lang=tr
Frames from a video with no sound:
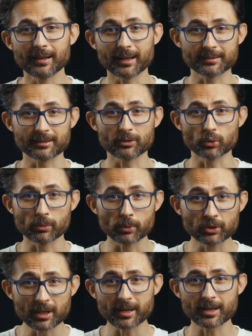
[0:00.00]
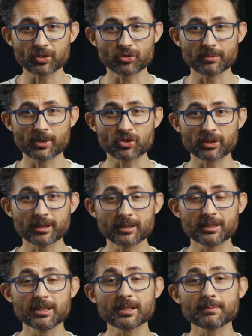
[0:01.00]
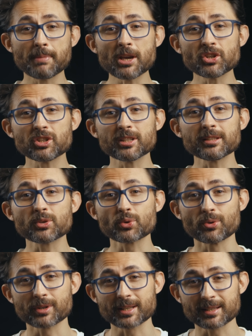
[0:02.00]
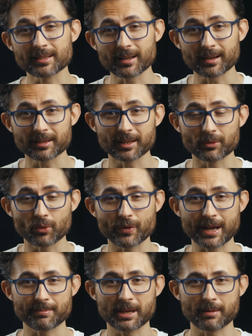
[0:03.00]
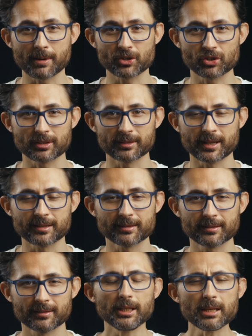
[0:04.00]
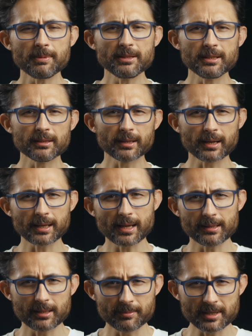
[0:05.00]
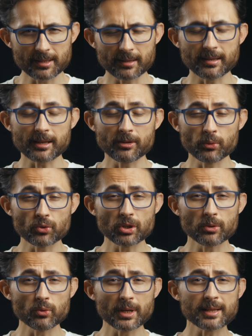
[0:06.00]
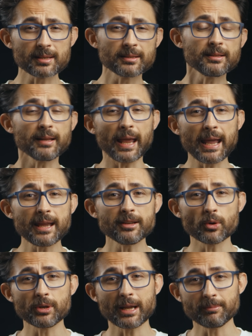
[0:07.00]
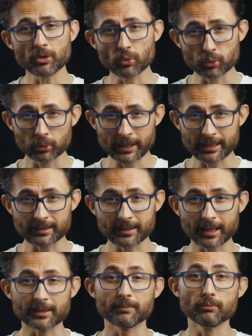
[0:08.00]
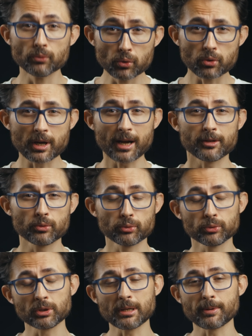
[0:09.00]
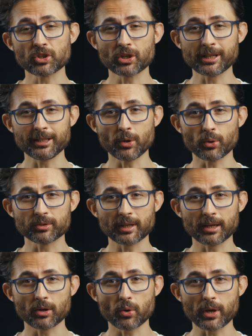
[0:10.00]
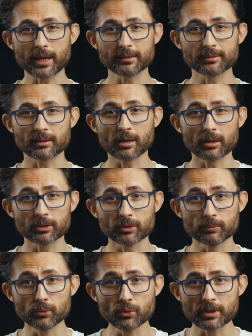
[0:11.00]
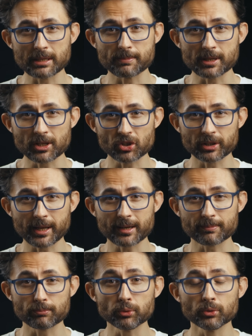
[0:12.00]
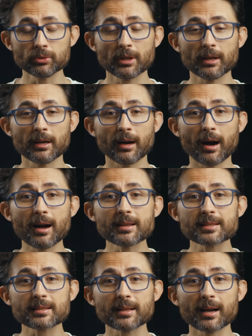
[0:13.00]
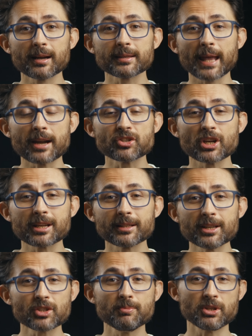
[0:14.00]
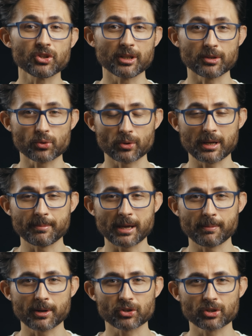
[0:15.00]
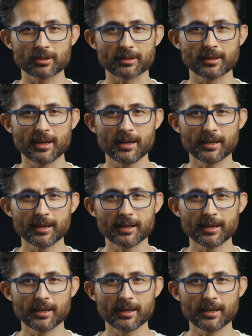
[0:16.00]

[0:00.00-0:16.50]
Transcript: Artık robotik araştırmacıları 45 yıl sonrasına randevu vermeye başladılar. 2000'li yıllara geldiğimizde teknoloji dünyasının en önemli gurularından Moore kanununu da başarıyla ortaya koyan Gordon Moore gibi kişiler bunun asla gerçekleşmeyeceğini söylemeye başladı.